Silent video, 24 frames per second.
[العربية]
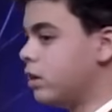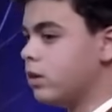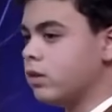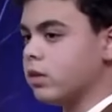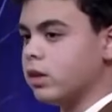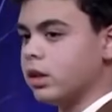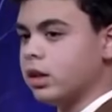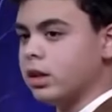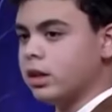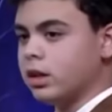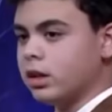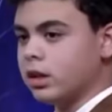
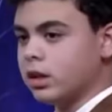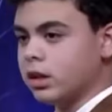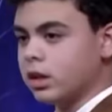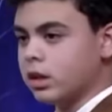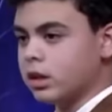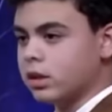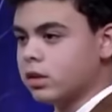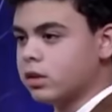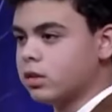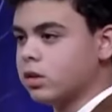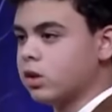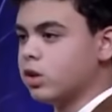
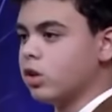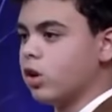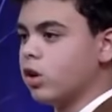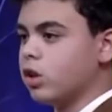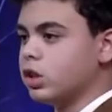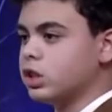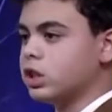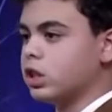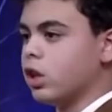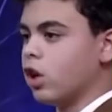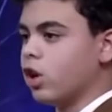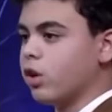التكنولوجي
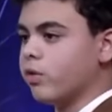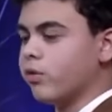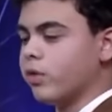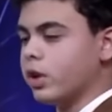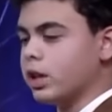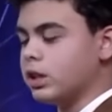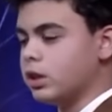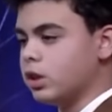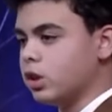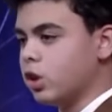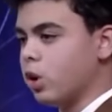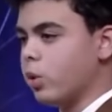الار اف اي دي
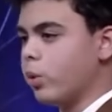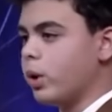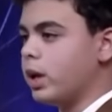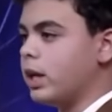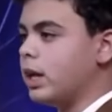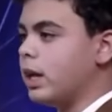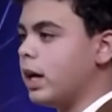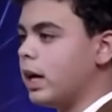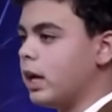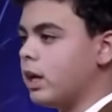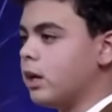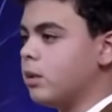جوه
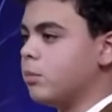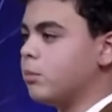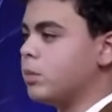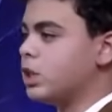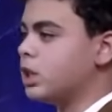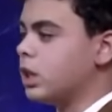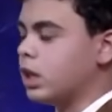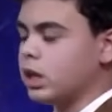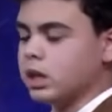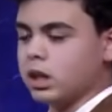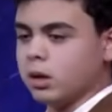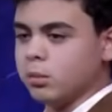اللي مش
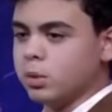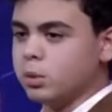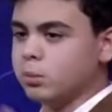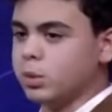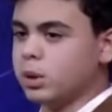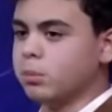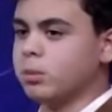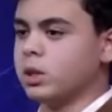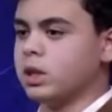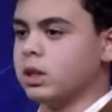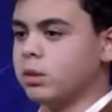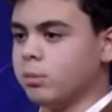هتعمل
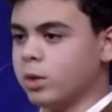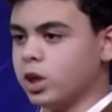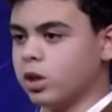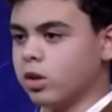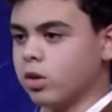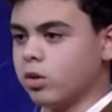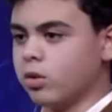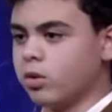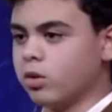بيبنج لما اجي اخرج